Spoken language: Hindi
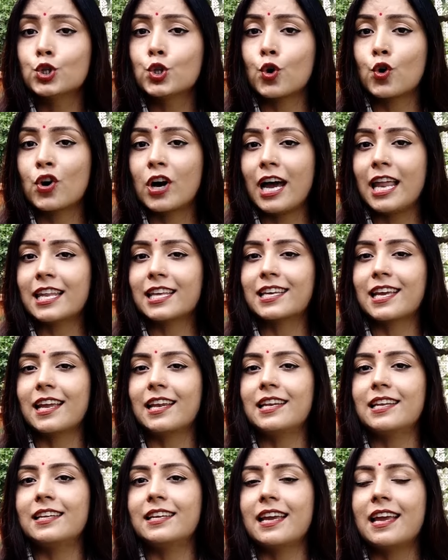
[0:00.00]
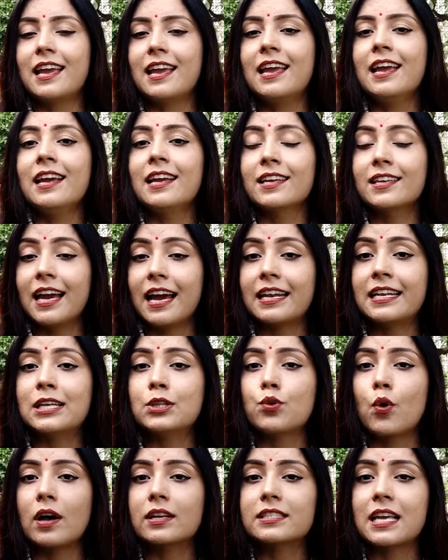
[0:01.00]
तो कल के लिए
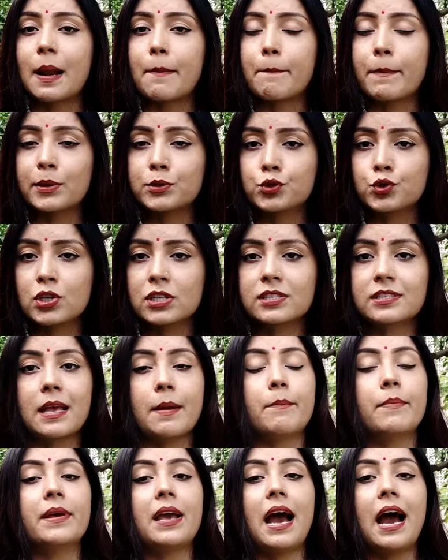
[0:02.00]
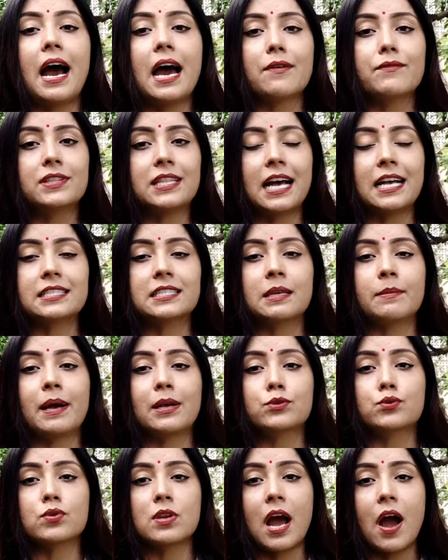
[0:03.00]
यानी 2025 के बिहार
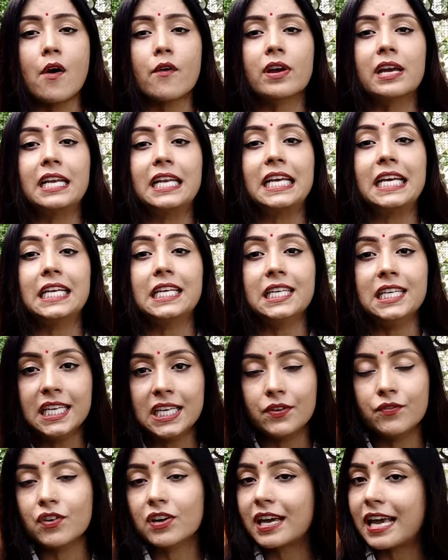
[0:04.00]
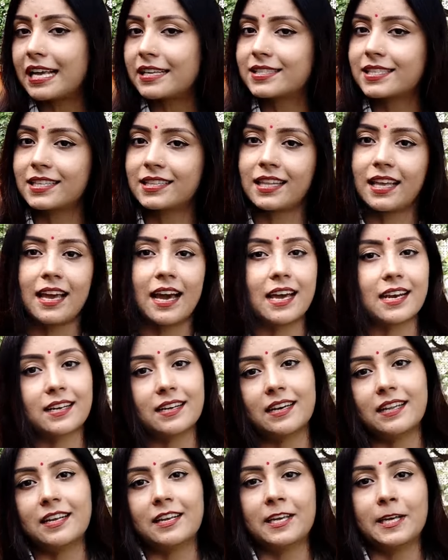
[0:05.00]
विधानसभा चुनाव के लिए नींव कैसे तैयार
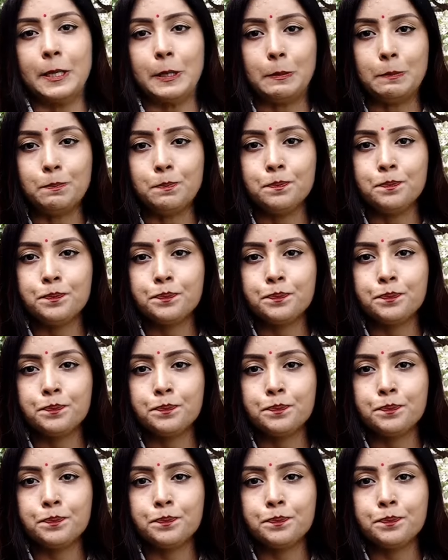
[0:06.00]
करेंगे